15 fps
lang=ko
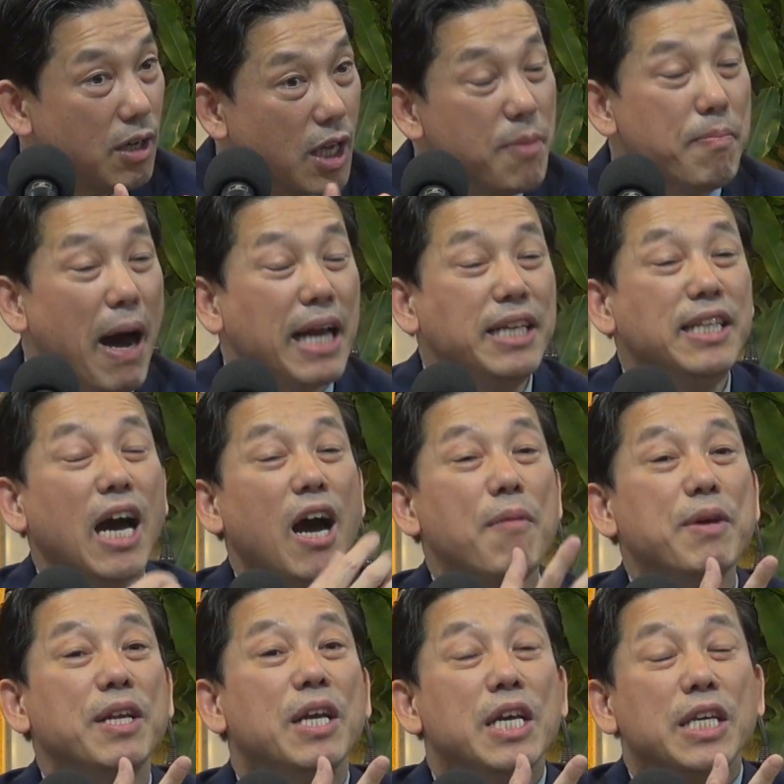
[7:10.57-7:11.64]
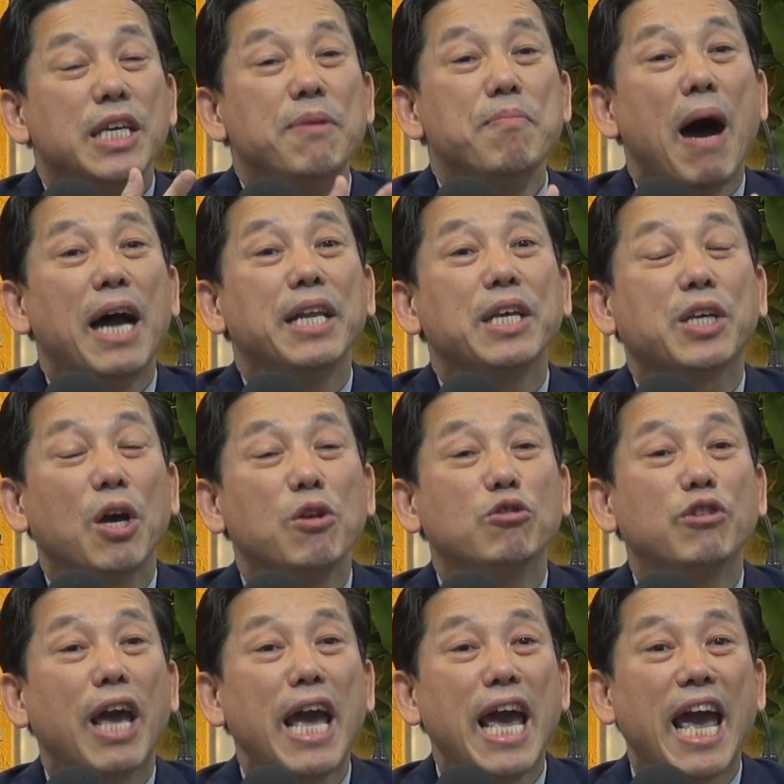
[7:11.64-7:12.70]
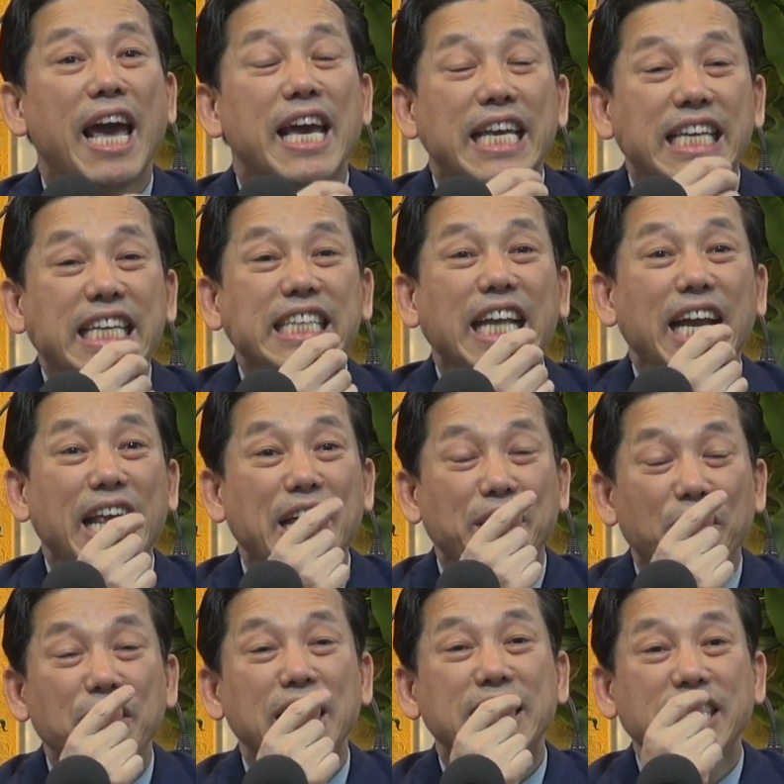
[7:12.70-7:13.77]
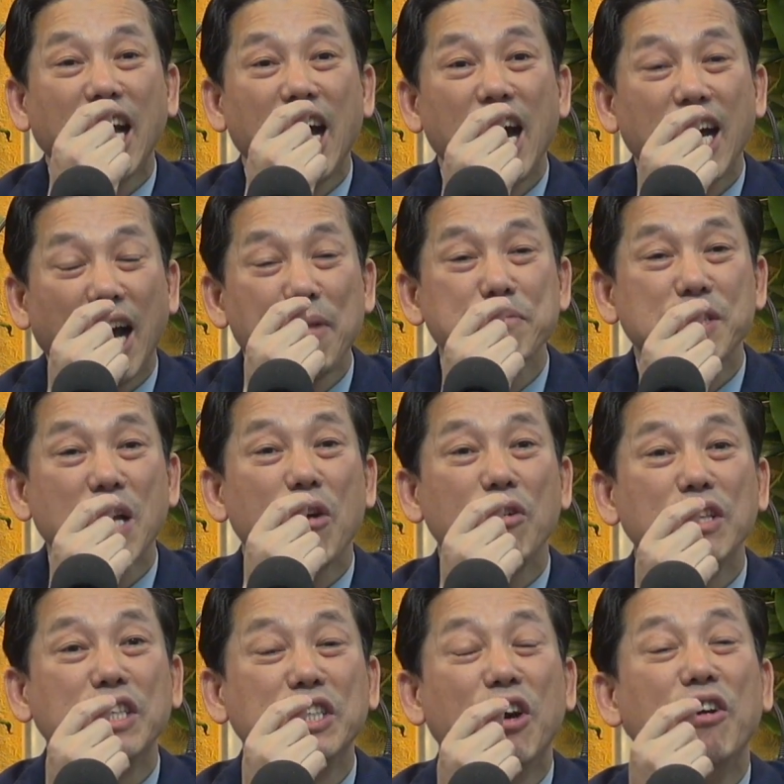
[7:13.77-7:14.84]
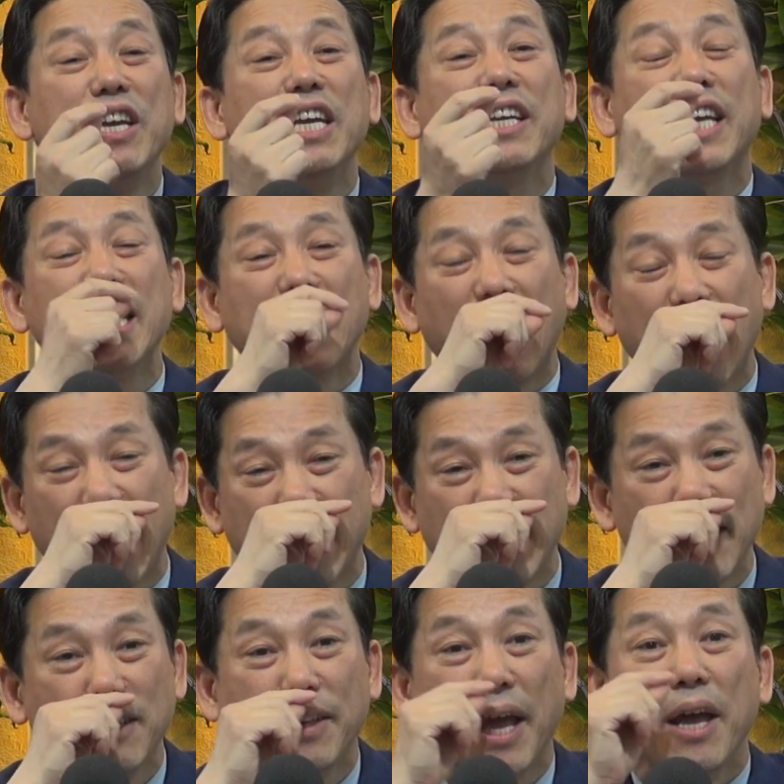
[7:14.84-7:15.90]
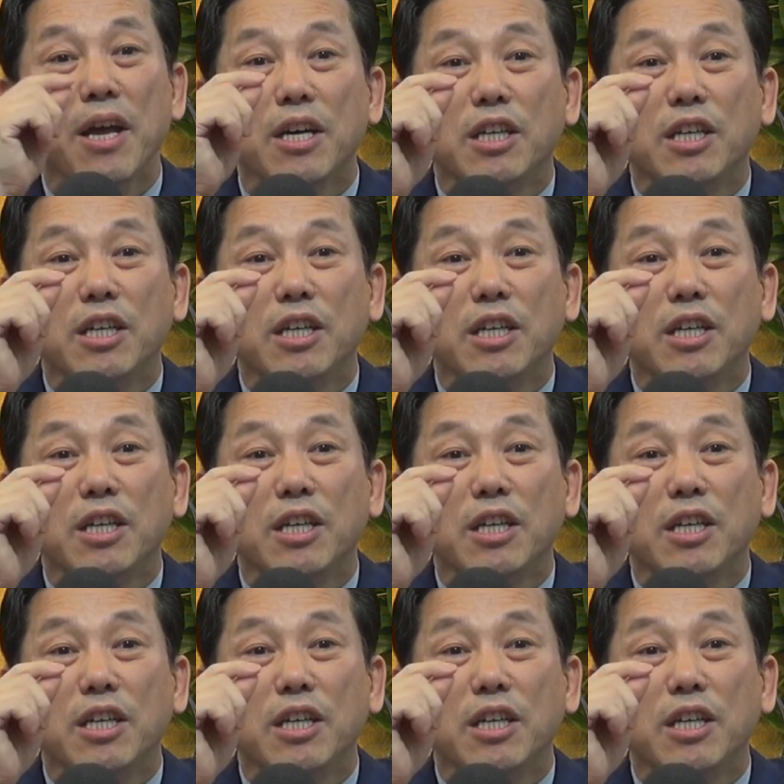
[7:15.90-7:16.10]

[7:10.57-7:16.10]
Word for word: 이 말이 나가면 이 말이 결국에 이단의 영이 딱 감싸고 있는 영이 이렇게 나가게 되는데